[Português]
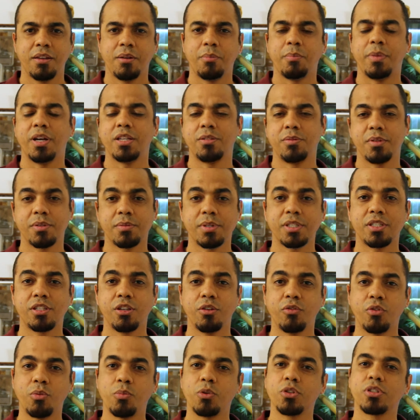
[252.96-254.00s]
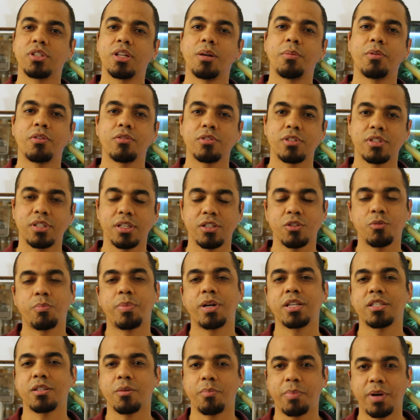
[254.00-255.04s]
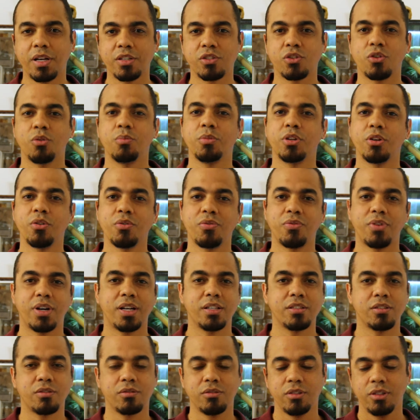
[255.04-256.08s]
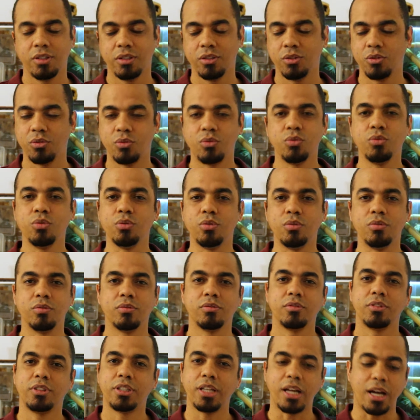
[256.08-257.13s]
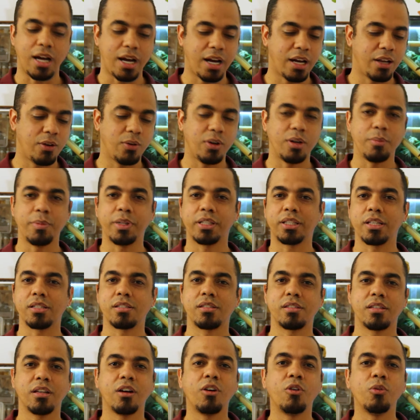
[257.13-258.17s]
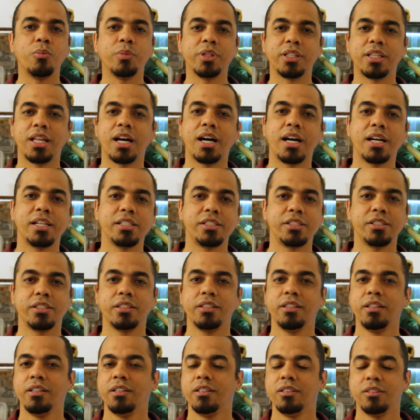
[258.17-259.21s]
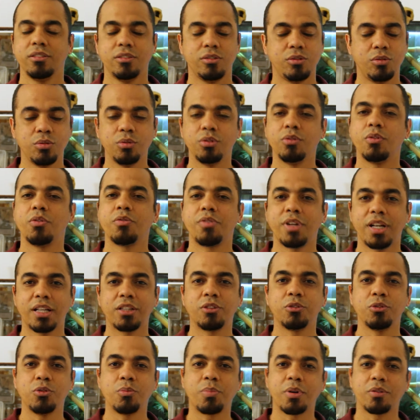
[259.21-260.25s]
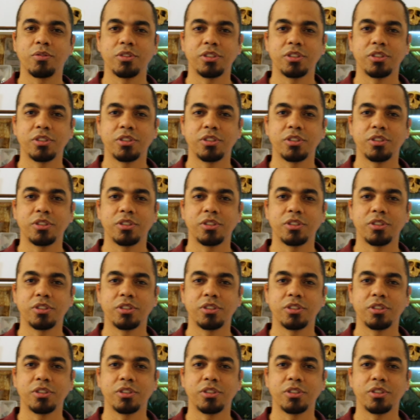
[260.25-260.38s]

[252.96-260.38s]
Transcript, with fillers: Mas mesmo assim eu vou mostrar para vocês o passo a passo como que eu faço tudo. Terrário, alimentação, umidade, tudo, vou falar tudo para